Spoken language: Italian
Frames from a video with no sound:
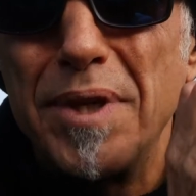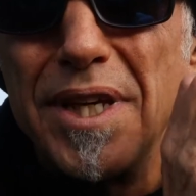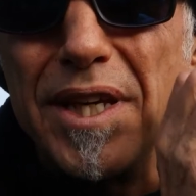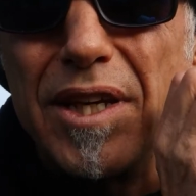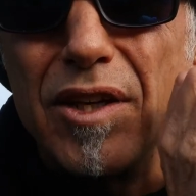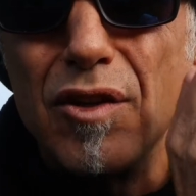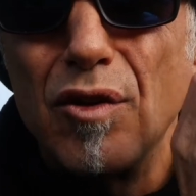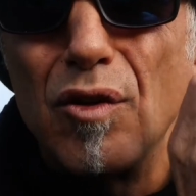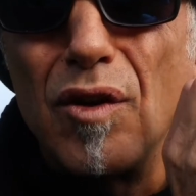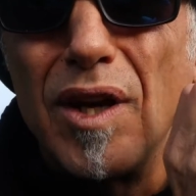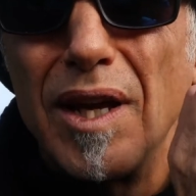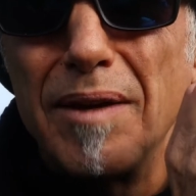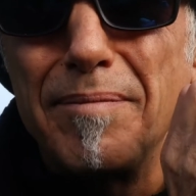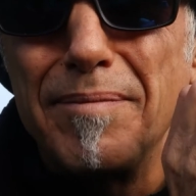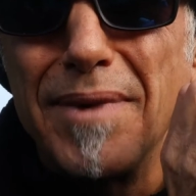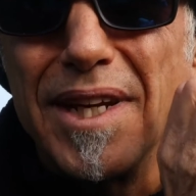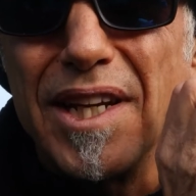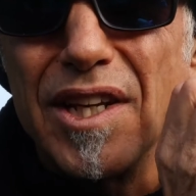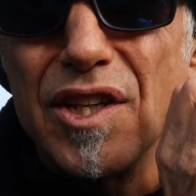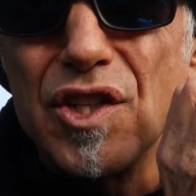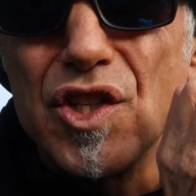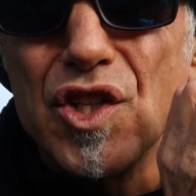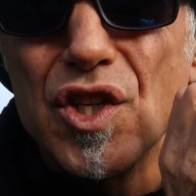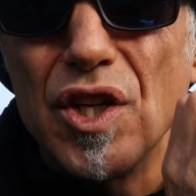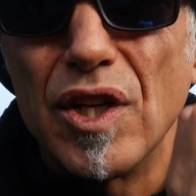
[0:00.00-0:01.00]
piccola,
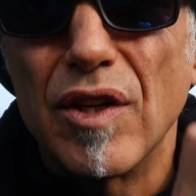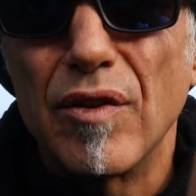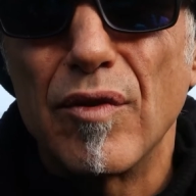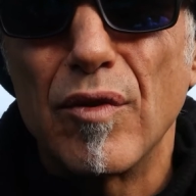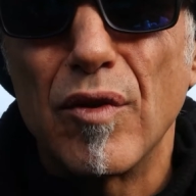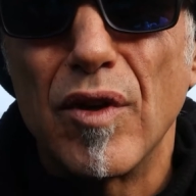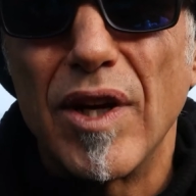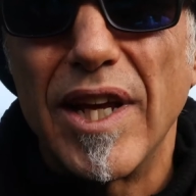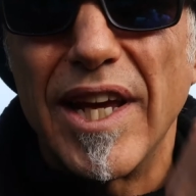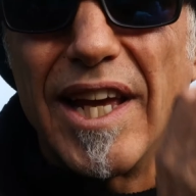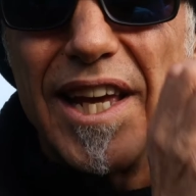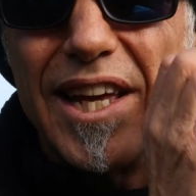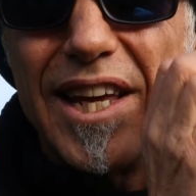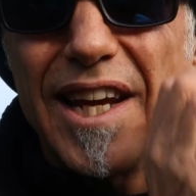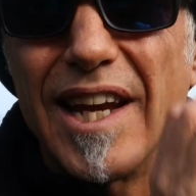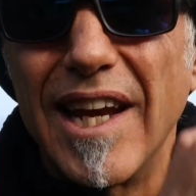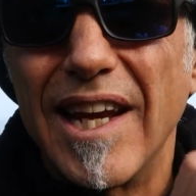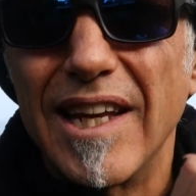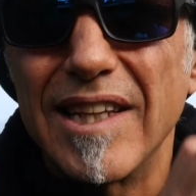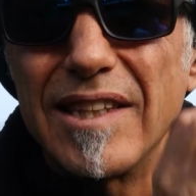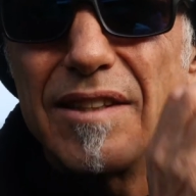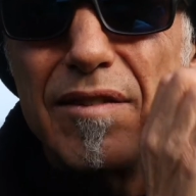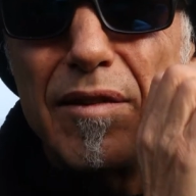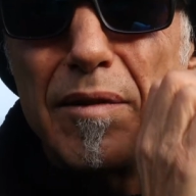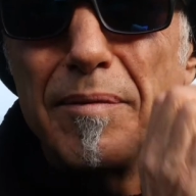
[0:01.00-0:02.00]
maneggevole e
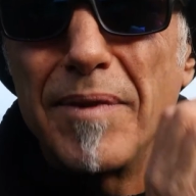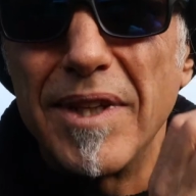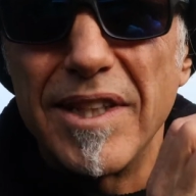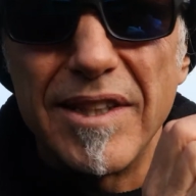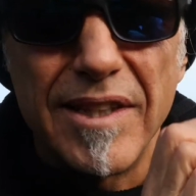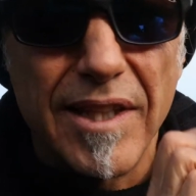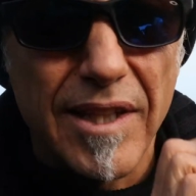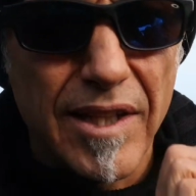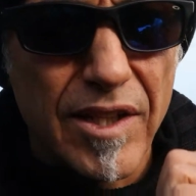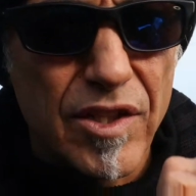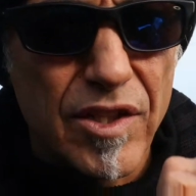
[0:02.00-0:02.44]
relativamente